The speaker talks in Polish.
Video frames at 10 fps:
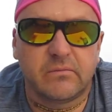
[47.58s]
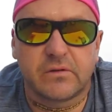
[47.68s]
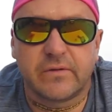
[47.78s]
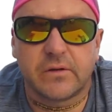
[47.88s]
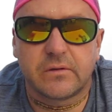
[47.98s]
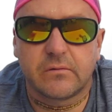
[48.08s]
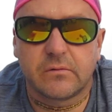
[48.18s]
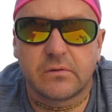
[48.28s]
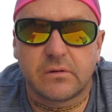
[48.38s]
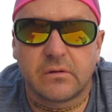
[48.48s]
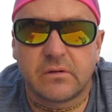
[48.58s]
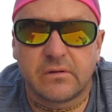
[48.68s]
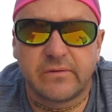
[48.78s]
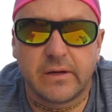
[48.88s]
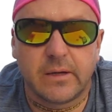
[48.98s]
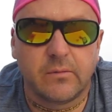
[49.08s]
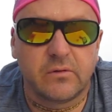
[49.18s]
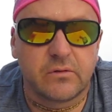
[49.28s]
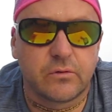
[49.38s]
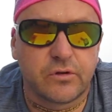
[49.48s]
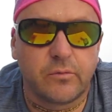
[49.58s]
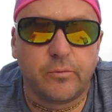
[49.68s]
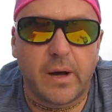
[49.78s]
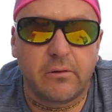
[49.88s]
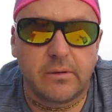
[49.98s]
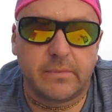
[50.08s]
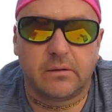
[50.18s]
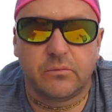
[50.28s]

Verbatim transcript: w związku z, z wielkim, z dużym upałem.